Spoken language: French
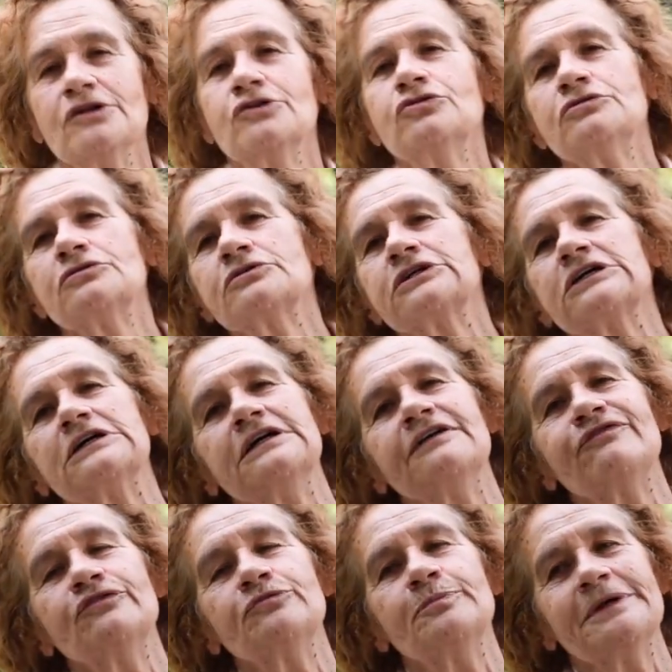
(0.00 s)
Donc euh,
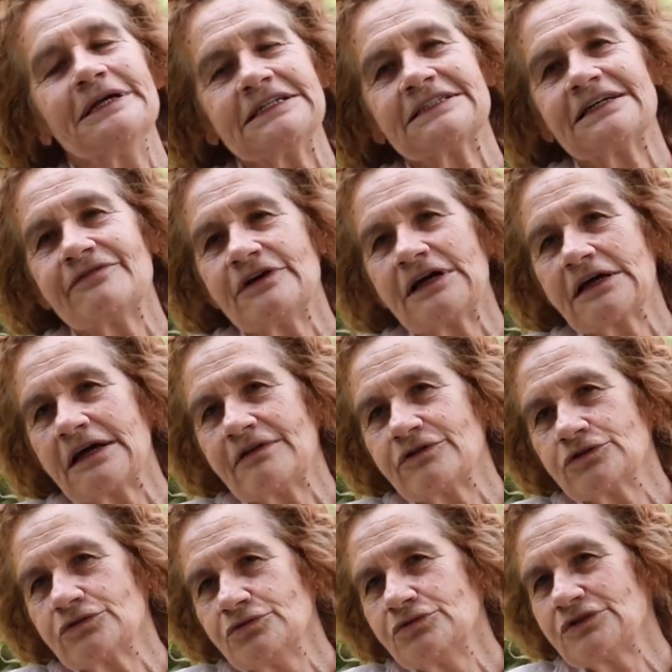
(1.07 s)
il faut bien savoir
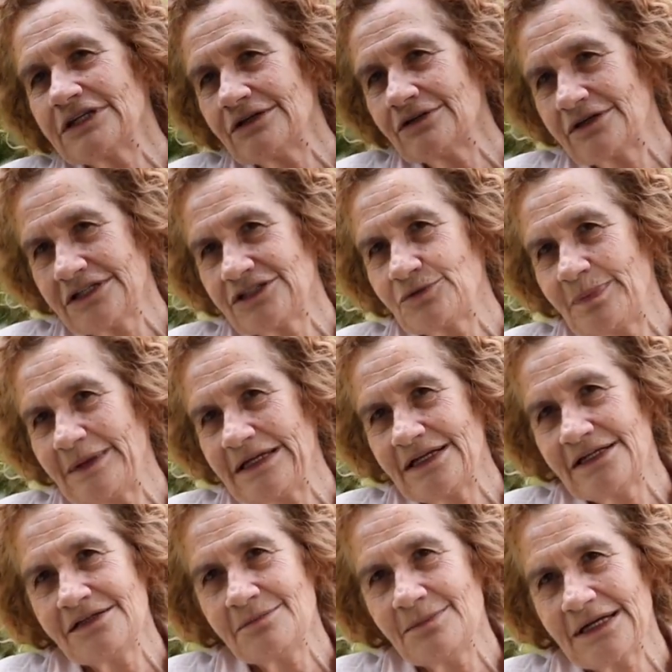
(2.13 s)
qu'avant tout, c'est le respect de
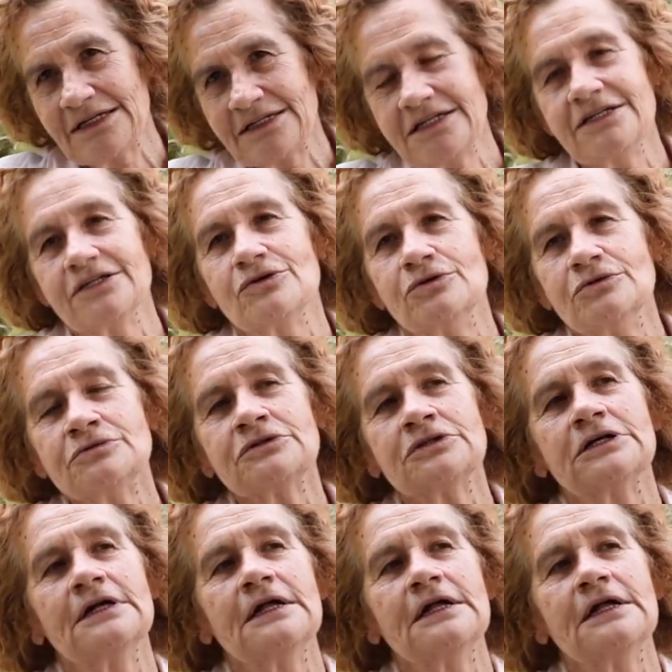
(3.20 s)
l'animal qui compte.